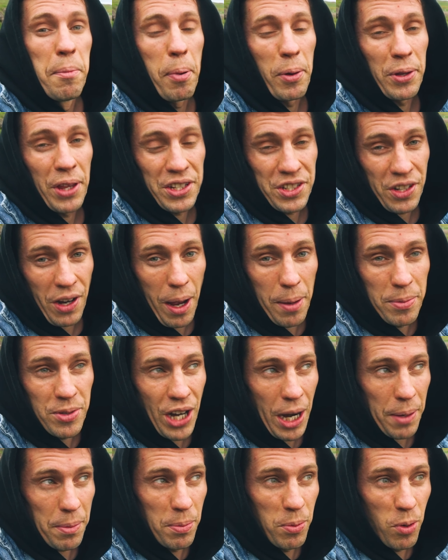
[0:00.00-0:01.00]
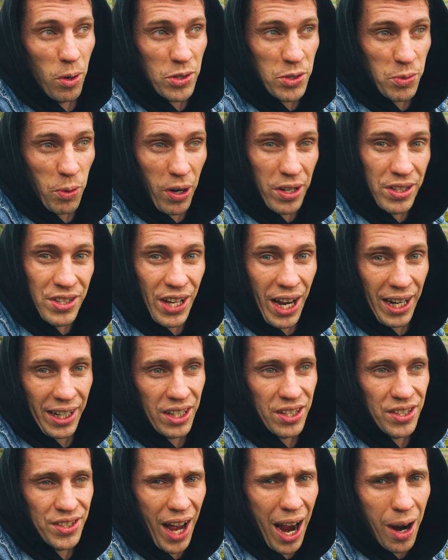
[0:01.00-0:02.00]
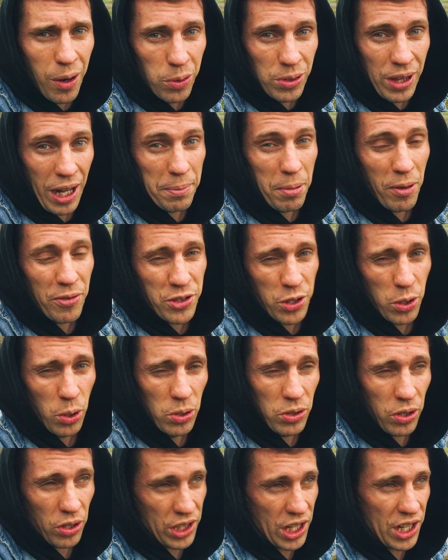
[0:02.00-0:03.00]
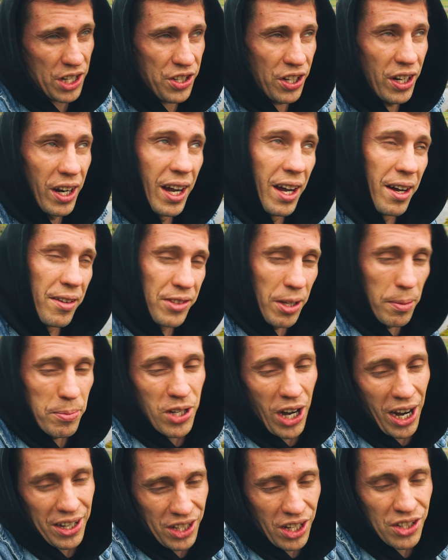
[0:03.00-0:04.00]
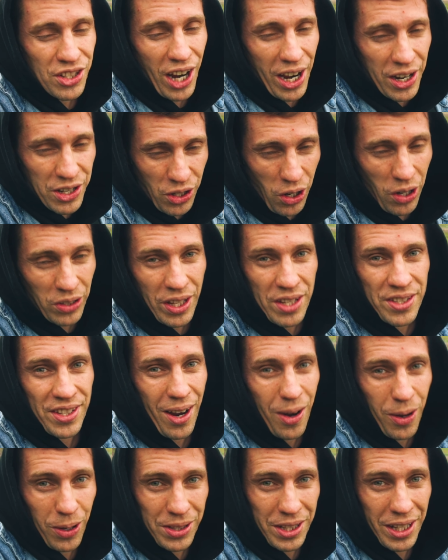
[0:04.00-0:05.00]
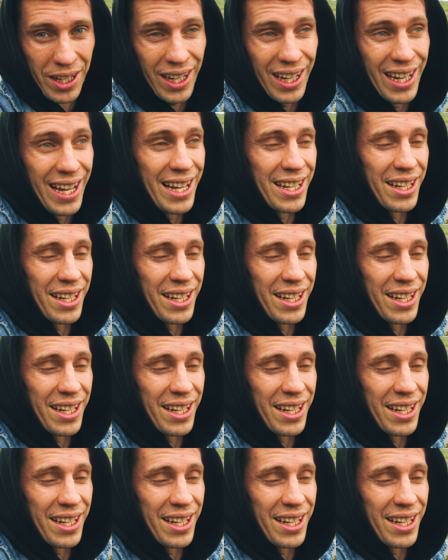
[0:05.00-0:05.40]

Podejrzewałem, że jakby było słońce, jakiś zachód albo wschód, chociaż w tym czasie ciężko te zachody,